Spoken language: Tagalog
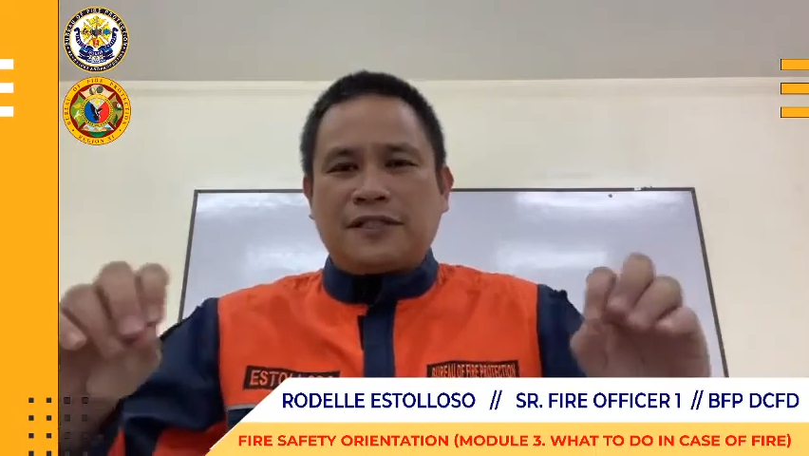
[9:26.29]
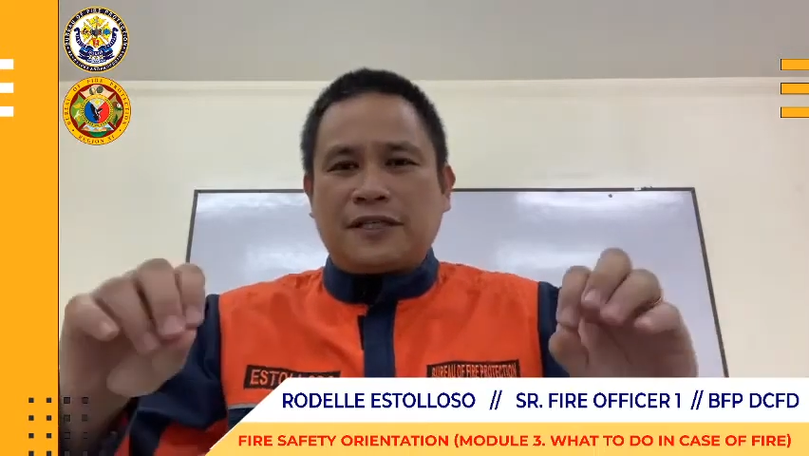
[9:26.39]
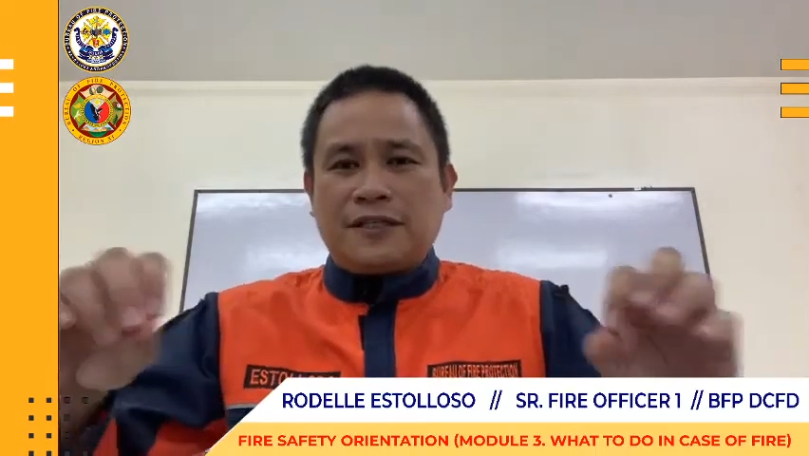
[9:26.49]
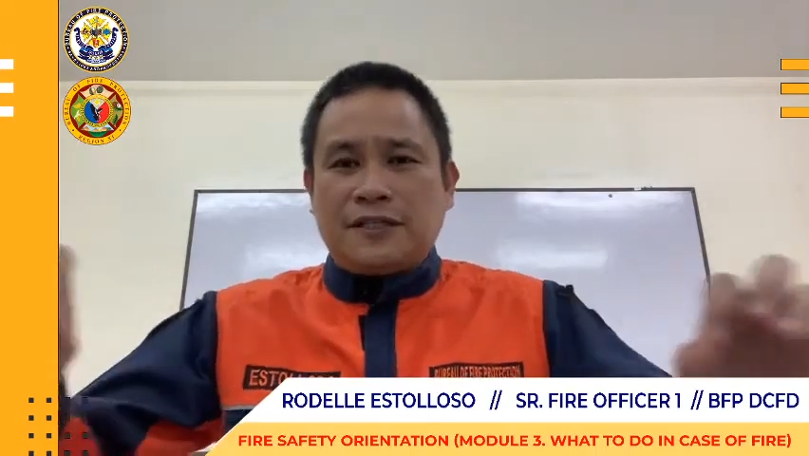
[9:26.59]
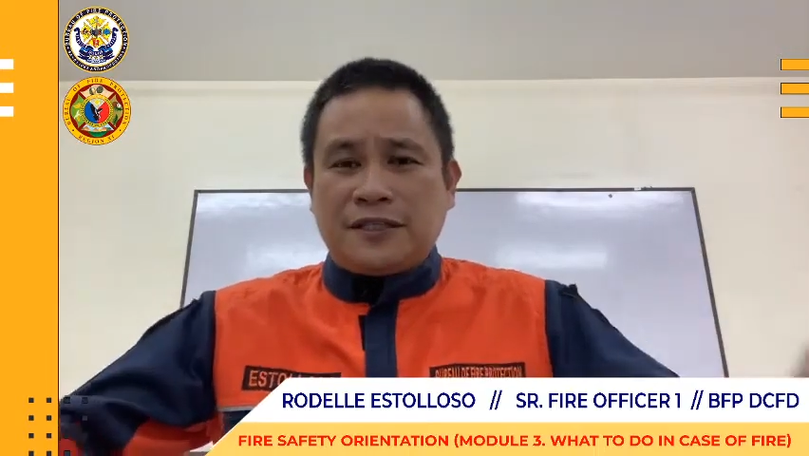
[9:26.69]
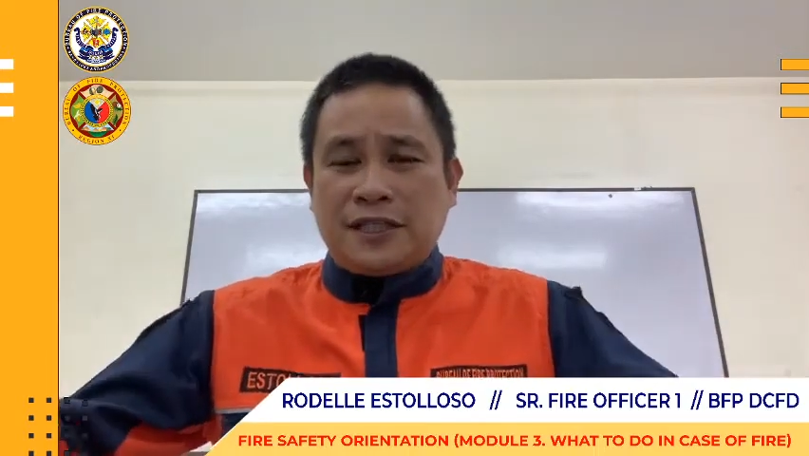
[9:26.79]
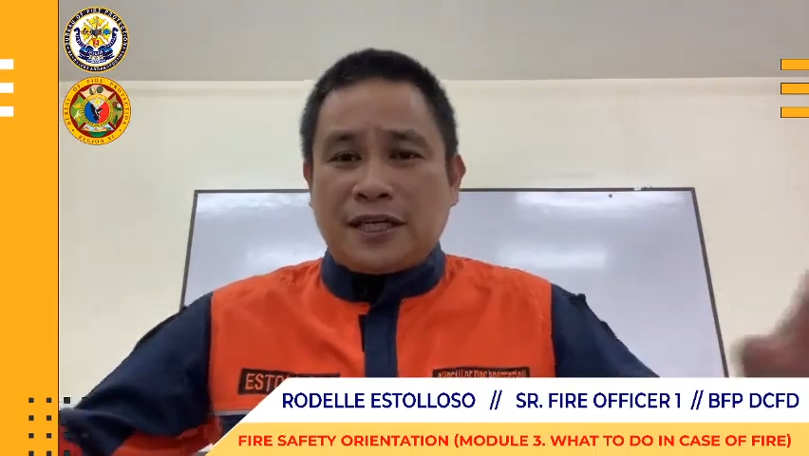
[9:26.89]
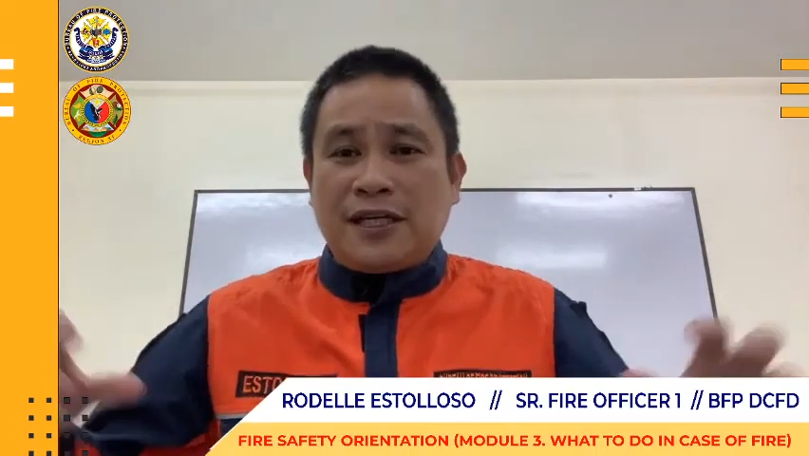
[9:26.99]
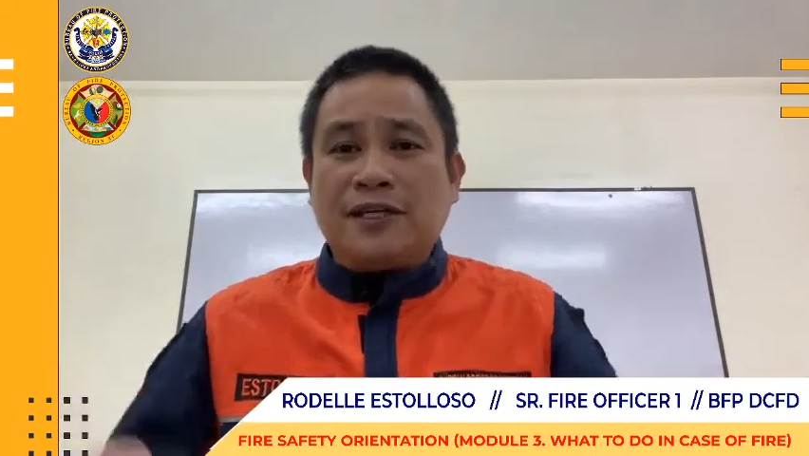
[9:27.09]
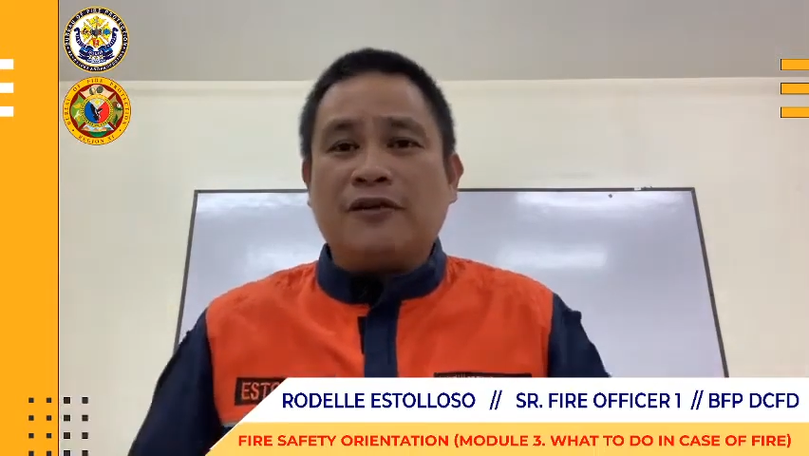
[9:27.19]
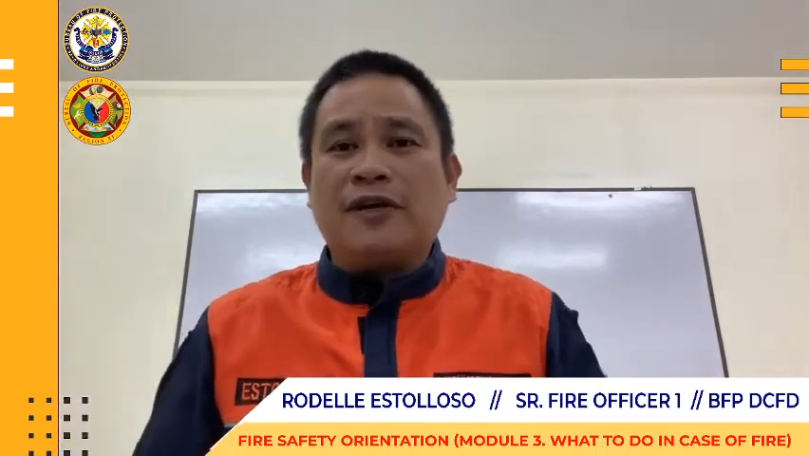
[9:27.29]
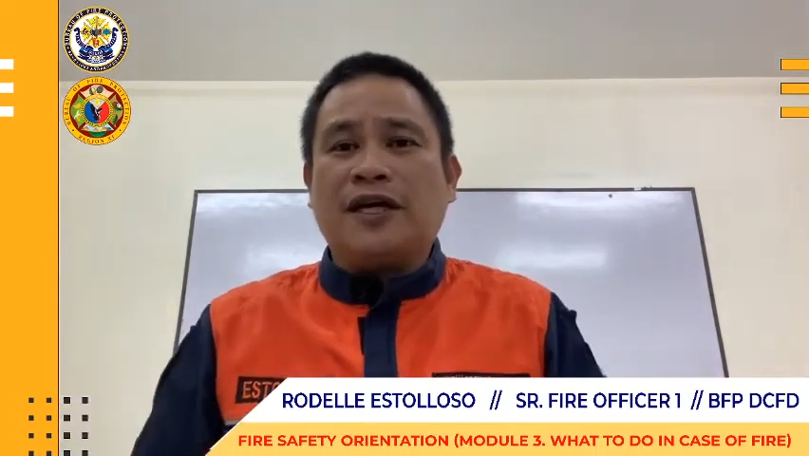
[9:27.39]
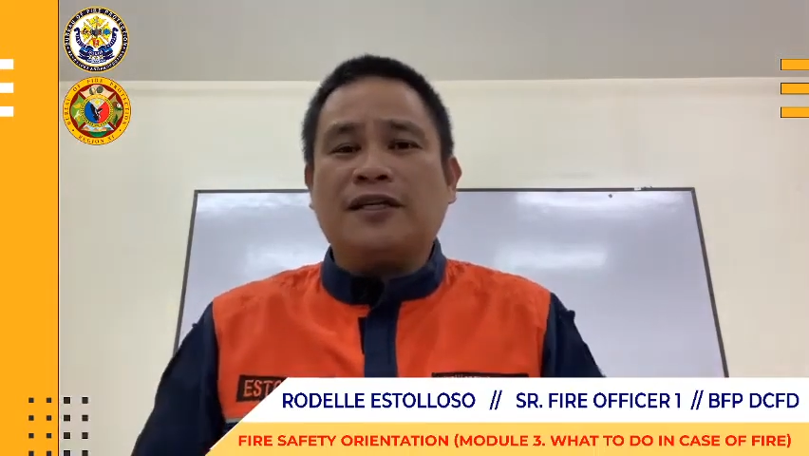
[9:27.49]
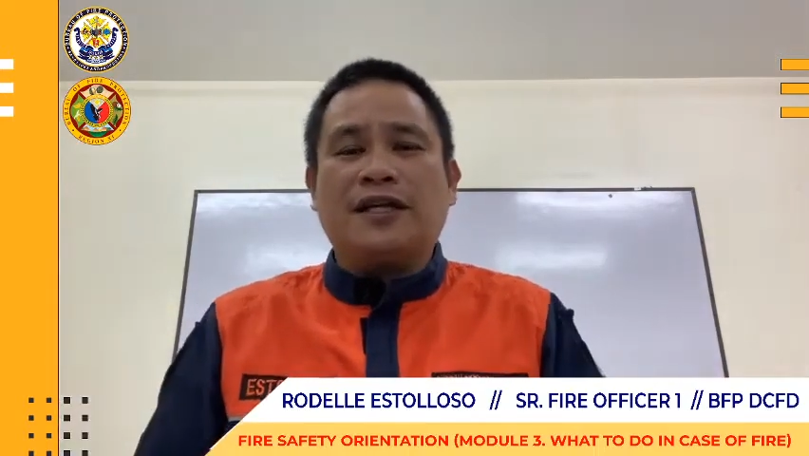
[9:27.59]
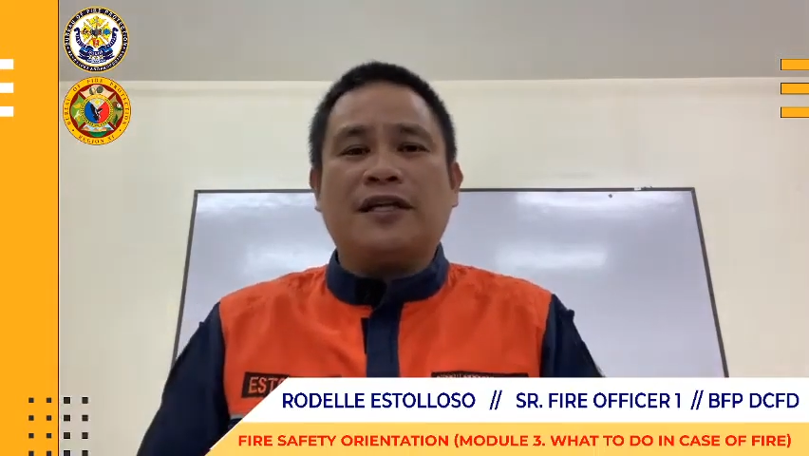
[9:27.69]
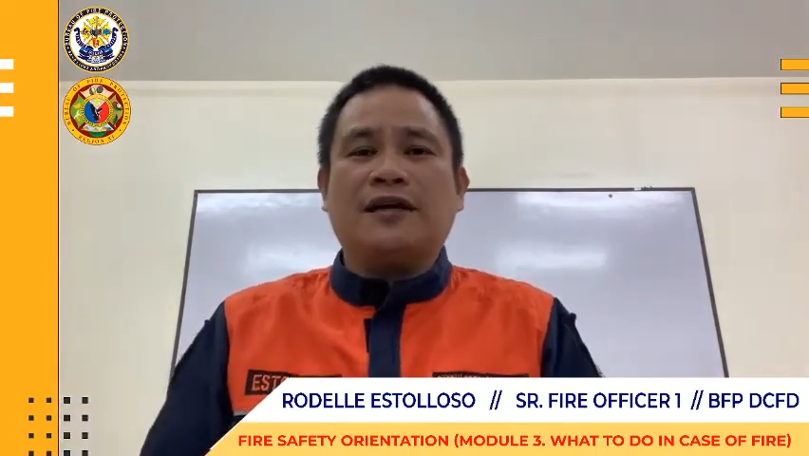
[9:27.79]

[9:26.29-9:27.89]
strategically located